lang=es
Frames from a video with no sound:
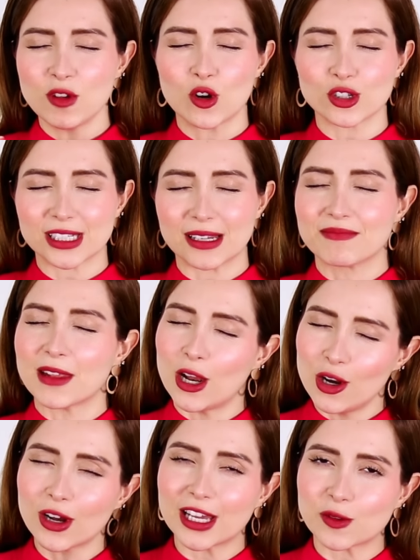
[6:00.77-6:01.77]
No lo sé
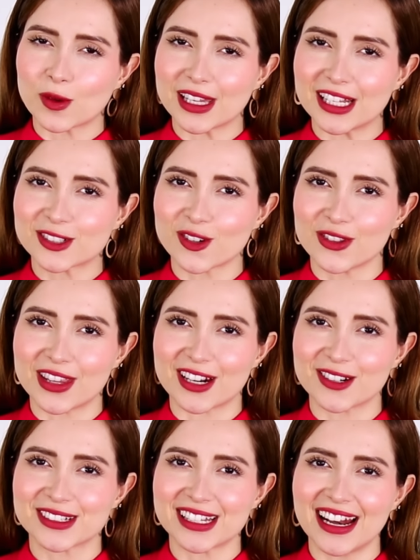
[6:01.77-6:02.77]
lo que tú quieras
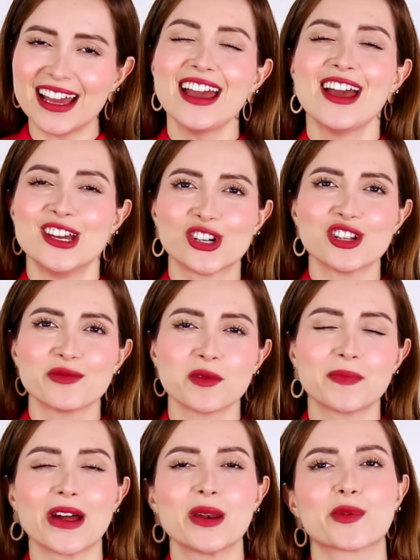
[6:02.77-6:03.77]
contarnos, ¿sale? Yo los veo
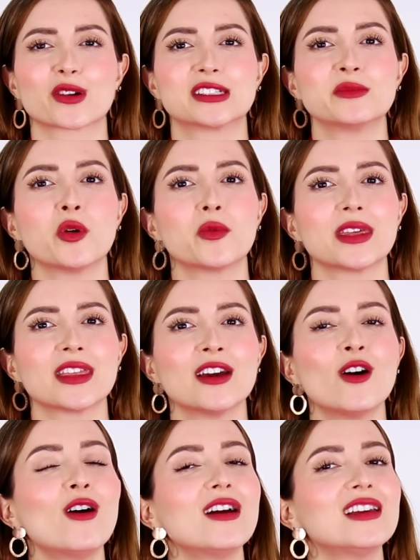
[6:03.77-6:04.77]
para el próximo
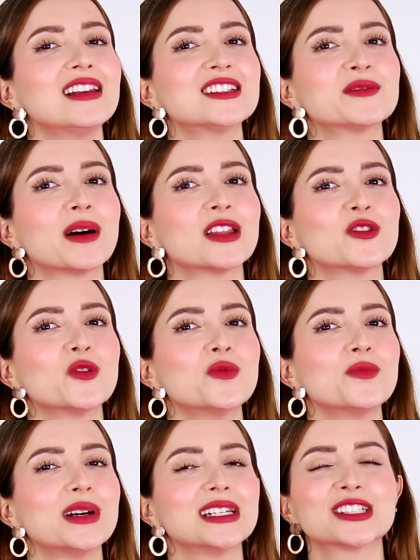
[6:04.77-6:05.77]
video y les mando
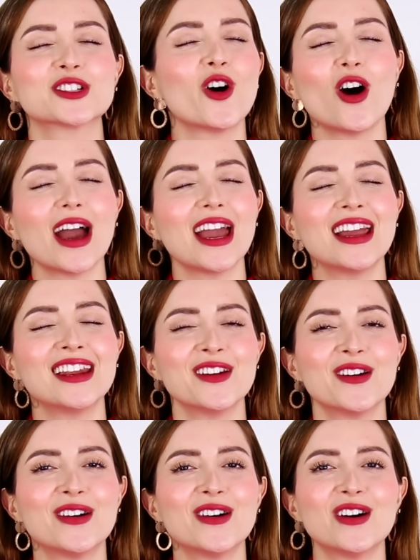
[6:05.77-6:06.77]
un beso
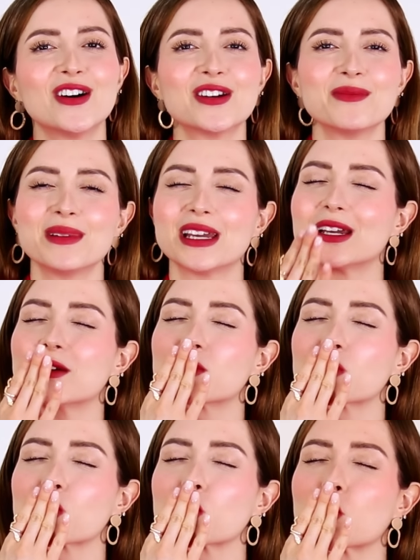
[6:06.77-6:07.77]
enorme.
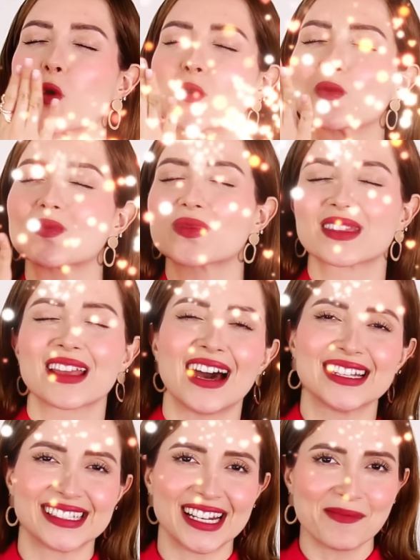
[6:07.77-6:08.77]

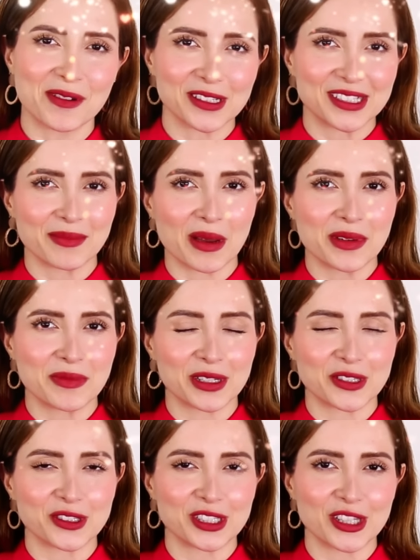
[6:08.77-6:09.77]
Hasta la próxima, mis
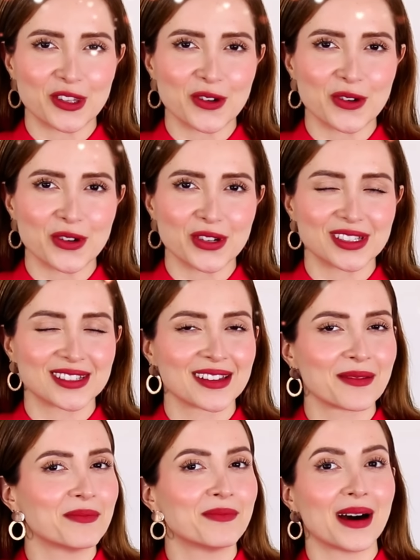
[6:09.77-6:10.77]
mechoncitos.
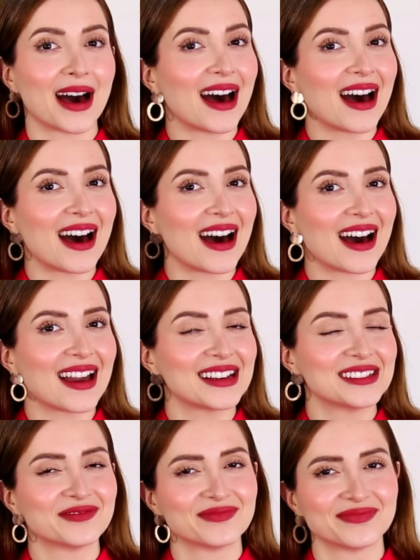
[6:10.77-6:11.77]
Bye.